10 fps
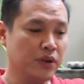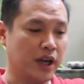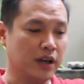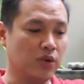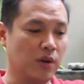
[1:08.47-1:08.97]

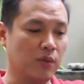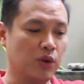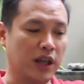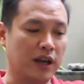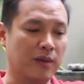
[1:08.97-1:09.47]
Yang kedua,
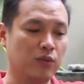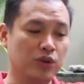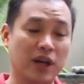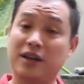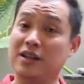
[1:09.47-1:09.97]
membuat Anda
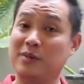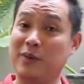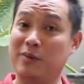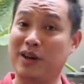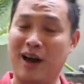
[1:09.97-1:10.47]
mudah dan
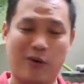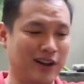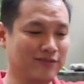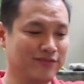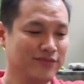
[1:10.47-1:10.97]
cepat
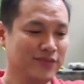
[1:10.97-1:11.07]
berkawan.